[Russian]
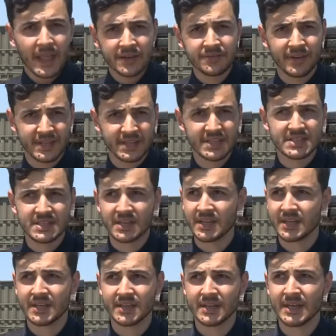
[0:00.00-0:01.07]

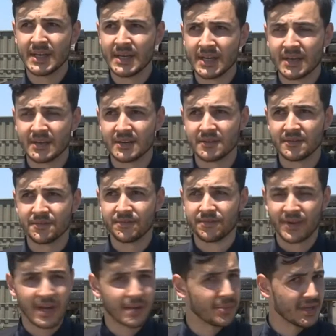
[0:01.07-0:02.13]
водителя и э,
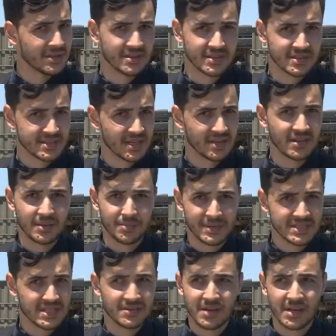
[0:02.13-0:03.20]
фрагменты тела
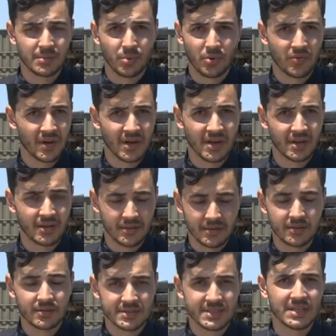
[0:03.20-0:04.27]
опознавали
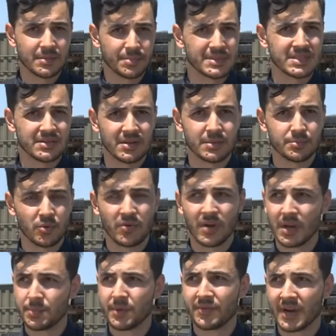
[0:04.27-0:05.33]
буквально, тело опознавали
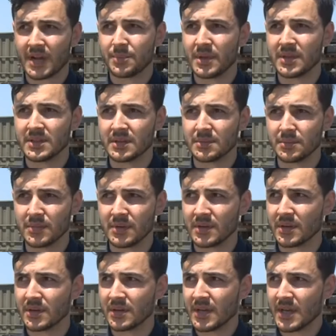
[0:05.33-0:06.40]
буквально по фрагментам.
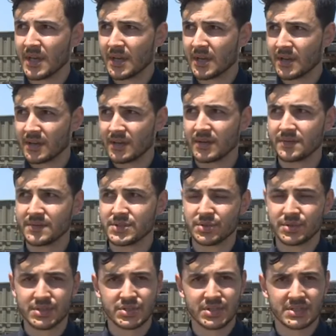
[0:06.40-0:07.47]
Э, э, Все
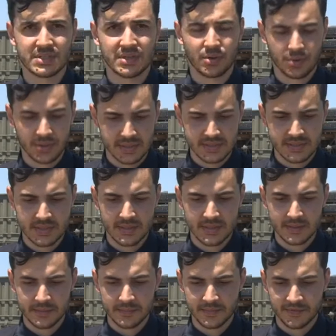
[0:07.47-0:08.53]
это сейчас
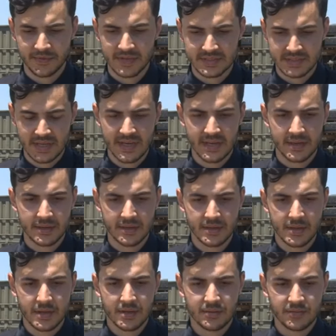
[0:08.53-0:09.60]
находится в Кизляре,
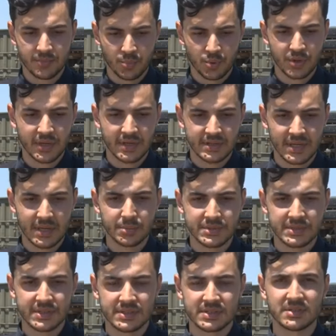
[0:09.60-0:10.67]
в морге, там,
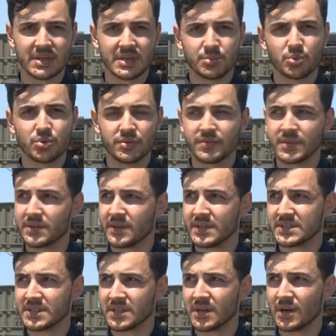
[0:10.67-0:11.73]
где тела и будут
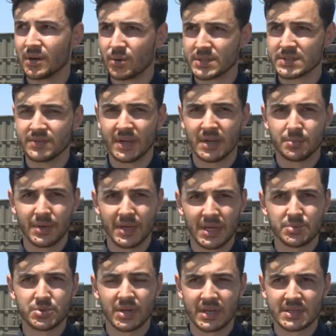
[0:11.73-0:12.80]
выдавать родственникам
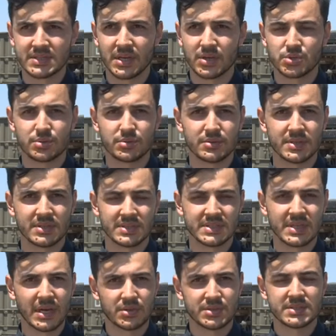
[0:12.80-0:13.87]
погибших. Я знаю, что это
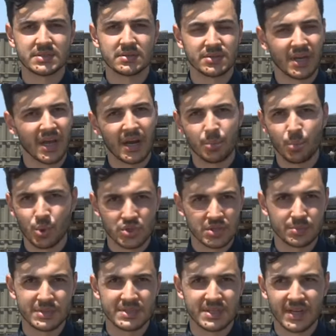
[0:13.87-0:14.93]
стараются сделать как
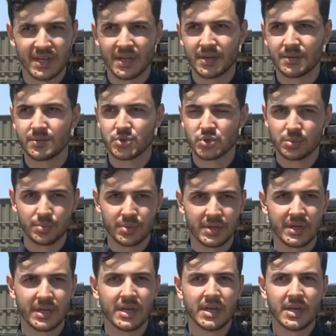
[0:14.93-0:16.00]
можно быстрее, чтобы